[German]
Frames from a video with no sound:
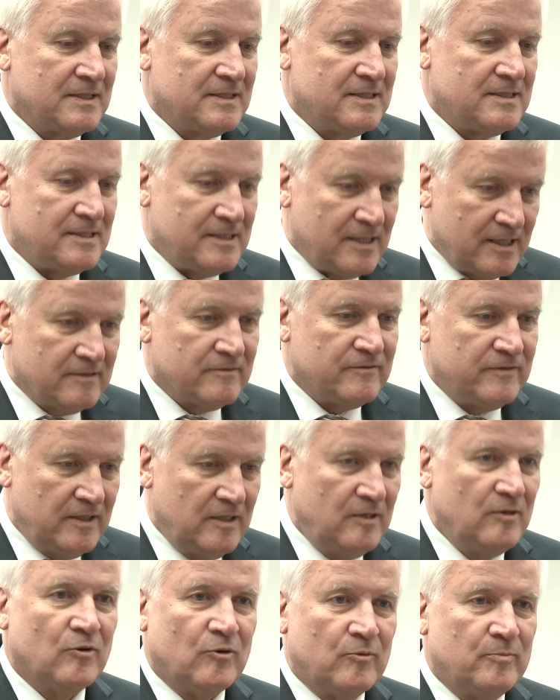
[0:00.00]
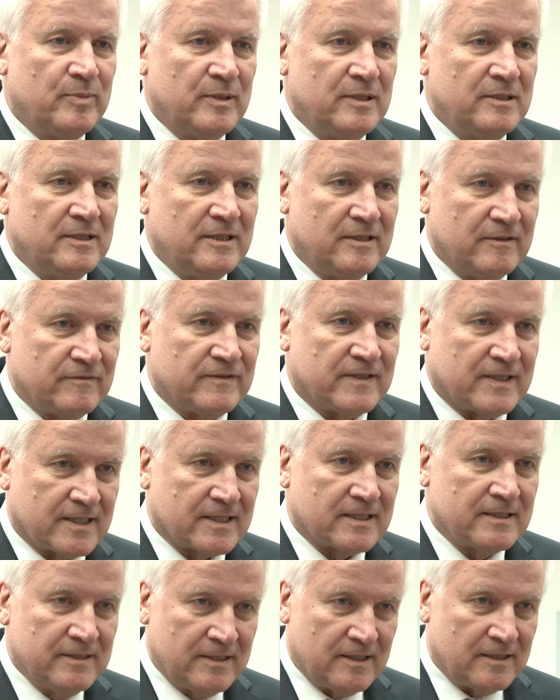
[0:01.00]
sehr viel Lob
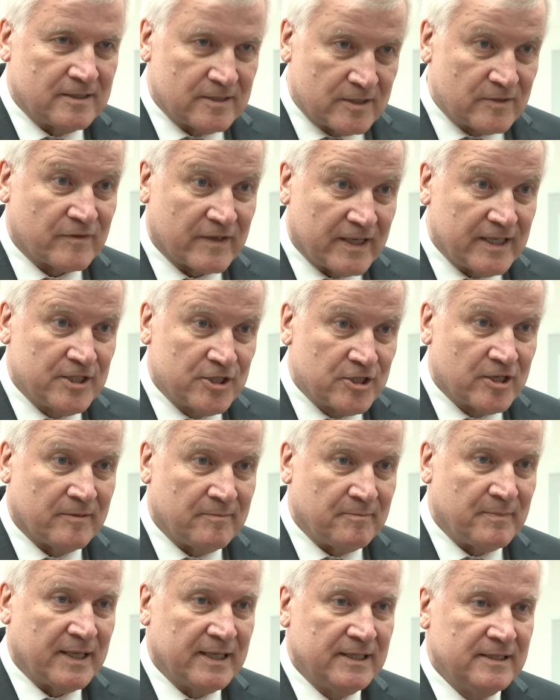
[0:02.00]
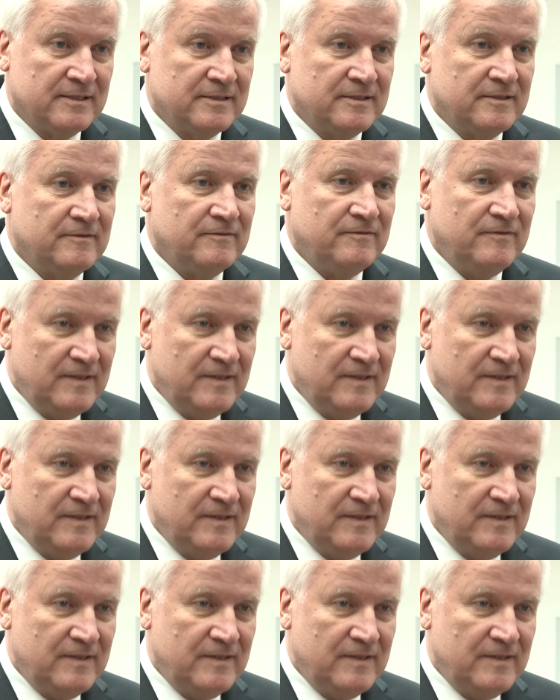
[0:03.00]
erfahren als Freistaat Bayern,